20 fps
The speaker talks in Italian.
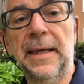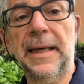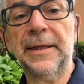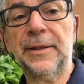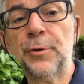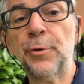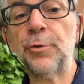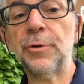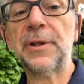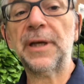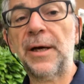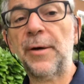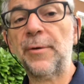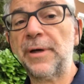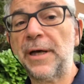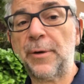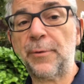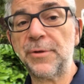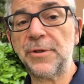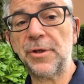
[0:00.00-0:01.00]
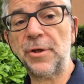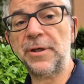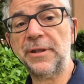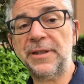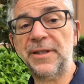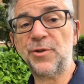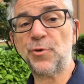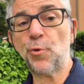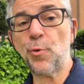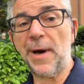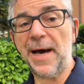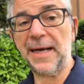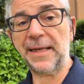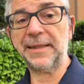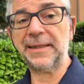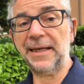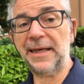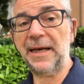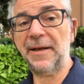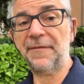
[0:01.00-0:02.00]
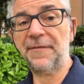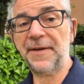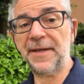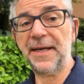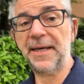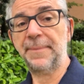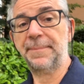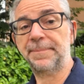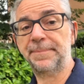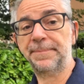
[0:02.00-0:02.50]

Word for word: È tutta una questione di sguardi alla fine.